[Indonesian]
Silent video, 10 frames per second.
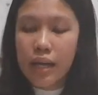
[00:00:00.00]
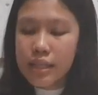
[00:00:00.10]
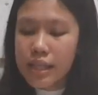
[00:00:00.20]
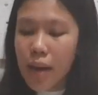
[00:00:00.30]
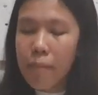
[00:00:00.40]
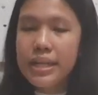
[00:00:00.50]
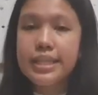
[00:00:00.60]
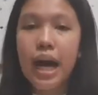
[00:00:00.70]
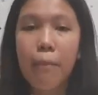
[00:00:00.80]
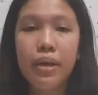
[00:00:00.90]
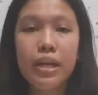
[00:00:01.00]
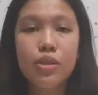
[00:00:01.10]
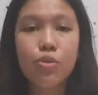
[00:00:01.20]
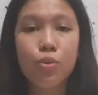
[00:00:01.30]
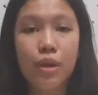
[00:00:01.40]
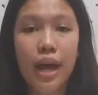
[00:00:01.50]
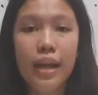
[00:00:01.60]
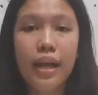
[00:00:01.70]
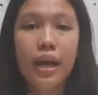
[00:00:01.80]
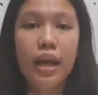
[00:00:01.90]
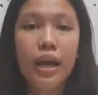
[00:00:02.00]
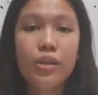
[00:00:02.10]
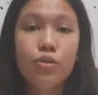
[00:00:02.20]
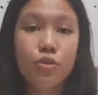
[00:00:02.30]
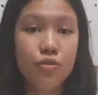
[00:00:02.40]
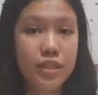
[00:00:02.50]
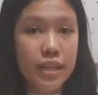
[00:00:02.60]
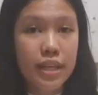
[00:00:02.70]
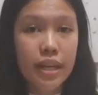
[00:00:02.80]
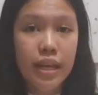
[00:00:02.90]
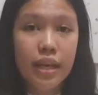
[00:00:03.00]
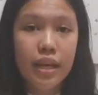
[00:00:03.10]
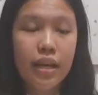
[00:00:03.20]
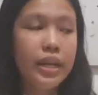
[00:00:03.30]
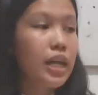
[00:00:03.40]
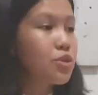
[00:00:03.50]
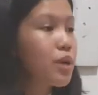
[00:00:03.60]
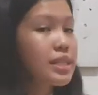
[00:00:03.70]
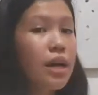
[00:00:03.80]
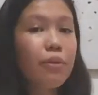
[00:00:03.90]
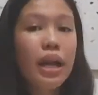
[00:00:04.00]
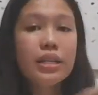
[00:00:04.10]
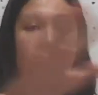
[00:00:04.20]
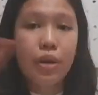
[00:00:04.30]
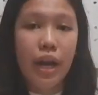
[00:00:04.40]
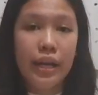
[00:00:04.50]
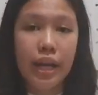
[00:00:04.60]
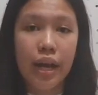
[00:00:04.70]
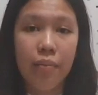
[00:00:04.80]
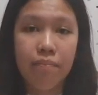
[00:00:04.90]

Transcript: dia menjamin keturunan Yusuf sendiri dan juga saudara-saudaranya